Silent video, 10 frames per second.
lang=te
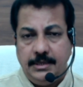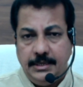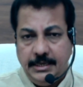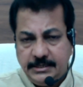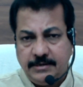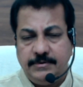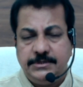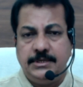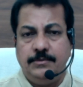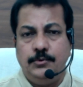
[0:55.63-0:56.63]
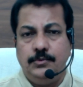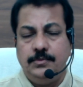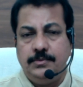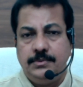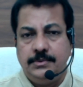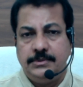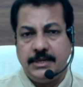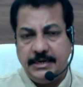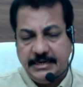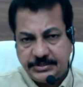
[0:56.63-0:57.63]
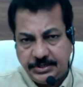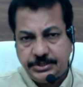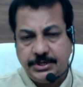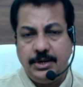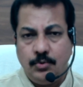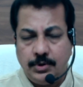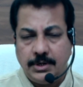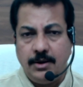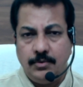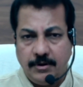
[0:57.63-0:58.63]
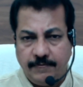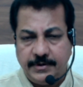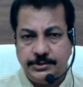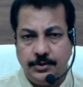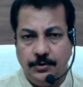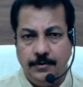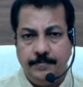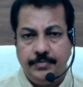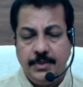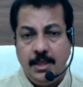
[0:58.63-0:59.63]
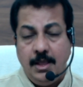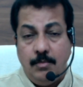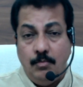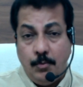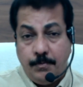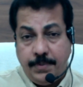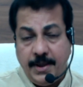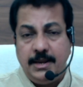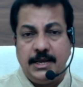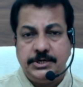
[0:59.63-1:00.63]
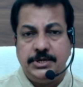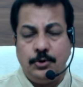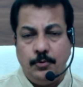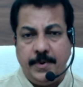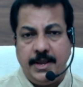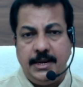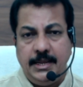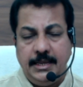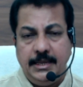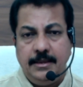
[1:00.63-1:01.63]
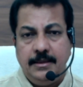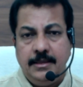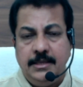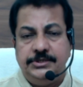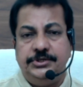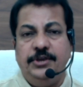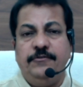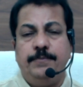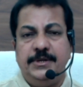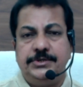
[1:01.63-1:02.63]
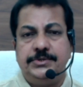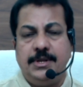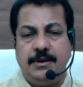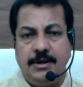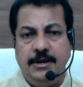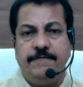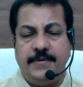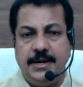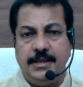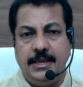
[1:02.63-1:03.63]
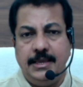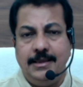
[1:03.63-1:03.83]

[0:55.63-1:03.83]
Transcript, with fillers: ఈ సంవత్సరము తన డిస్క్రిషనరీ కోటాలో ఉన్న ఫండ్స్లో ముప్పై లక్షల రూపాయలని చీఫ్ మినిస్టర్ రిలీఫ్ ఫండ్కి